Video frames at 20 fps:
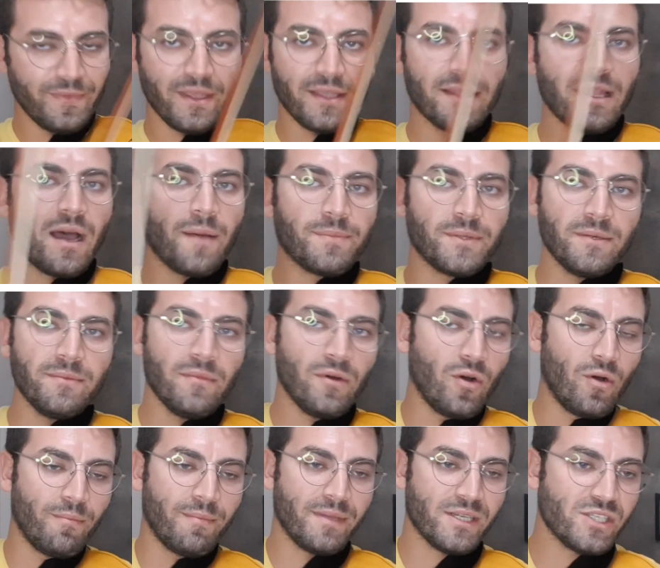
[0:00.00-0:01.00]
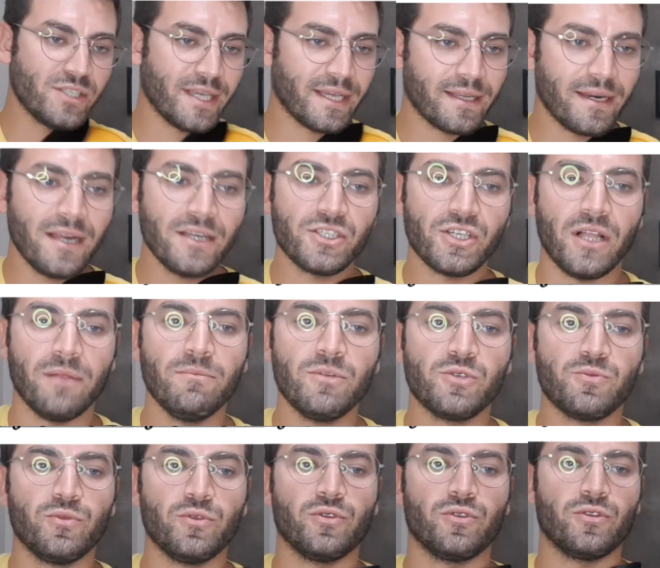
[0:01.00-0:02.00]
Ne yaptım? 15 tekrar
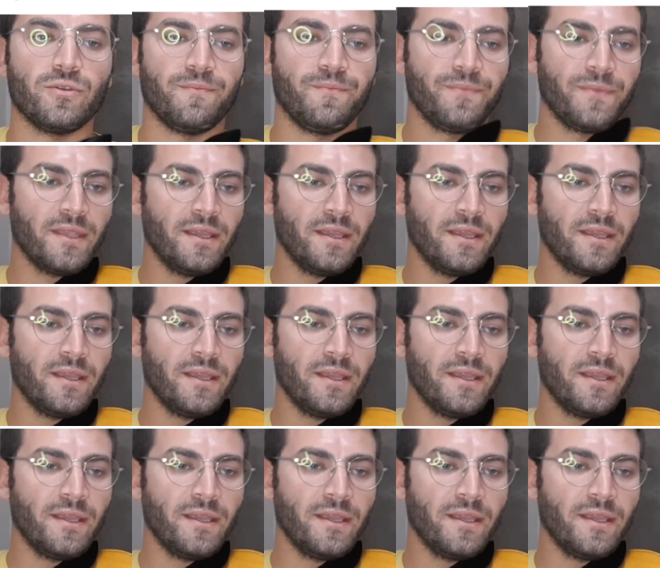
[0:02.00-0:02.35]
çalmış bulundum.